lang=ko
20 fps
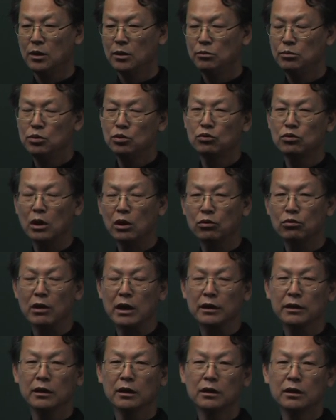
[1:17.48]
미국하고
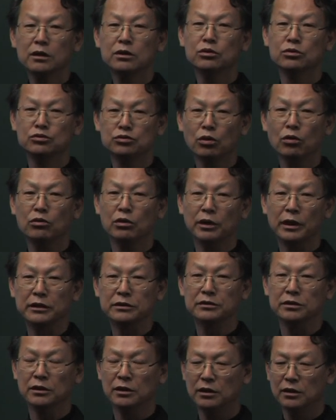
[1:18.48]
관계가 어려운
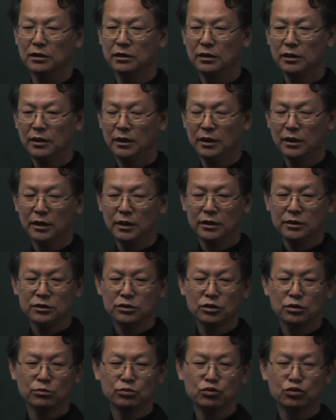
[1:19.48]
조건에서
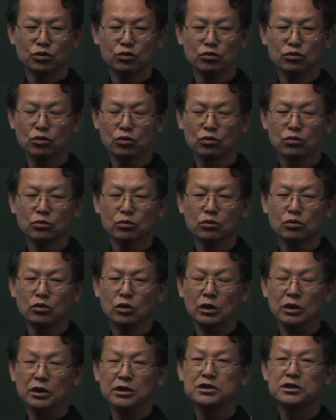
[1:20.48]
지금 중국,
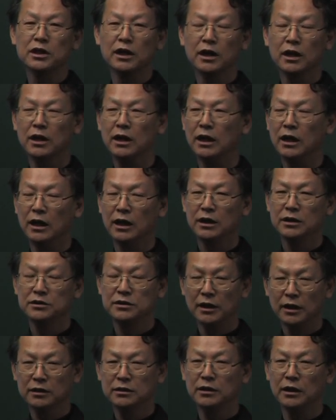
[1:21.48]
러시아가
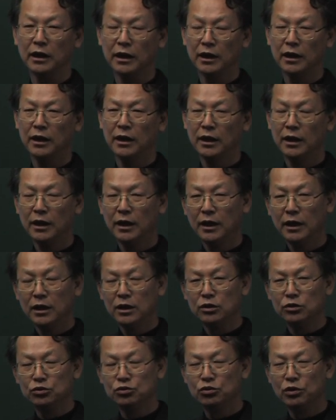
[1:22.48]
최근에
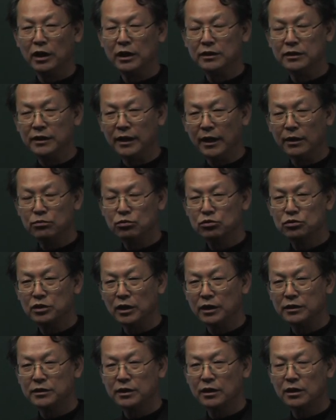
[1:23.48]
유엔 대북
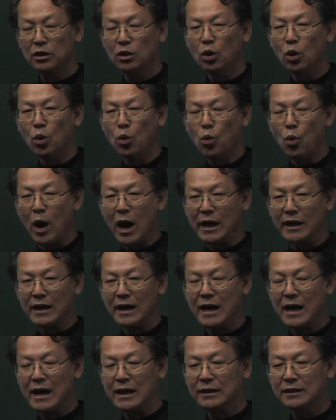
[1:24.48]
제재를
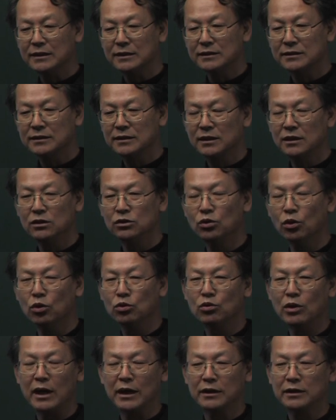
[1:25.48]
완화할 것을
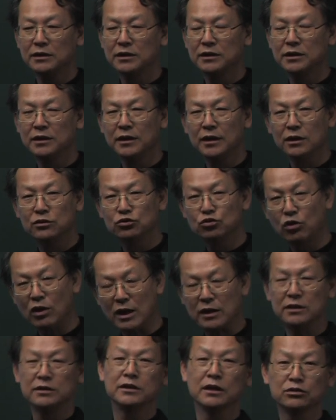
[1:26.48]
요구하는 결의안
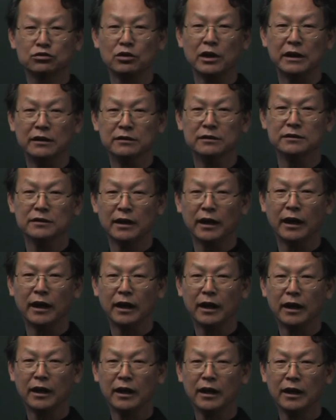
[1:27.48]
초안을
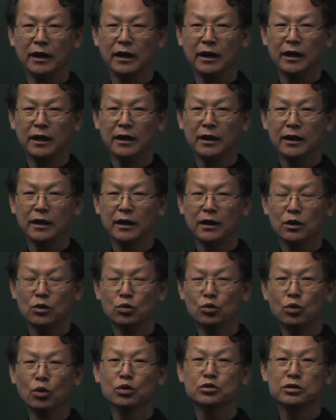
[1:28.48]
제출했는데
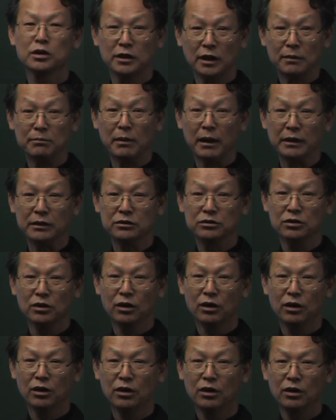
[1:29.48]
우호적이란
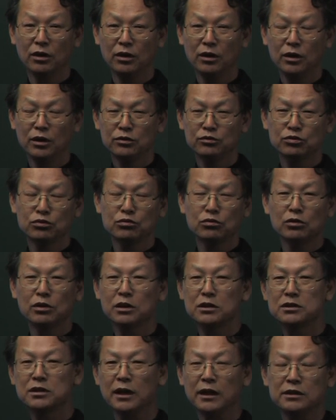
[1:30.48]
말이죠. 중국,
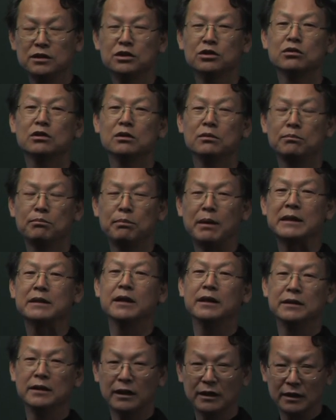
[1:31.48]
러시아의 지원을
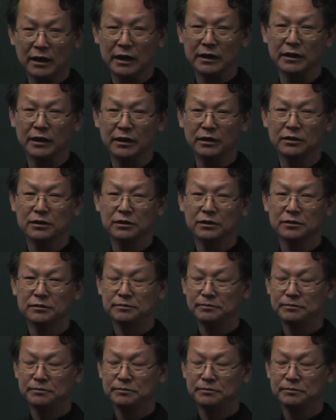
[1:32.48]
받아야 될 거 아니에요.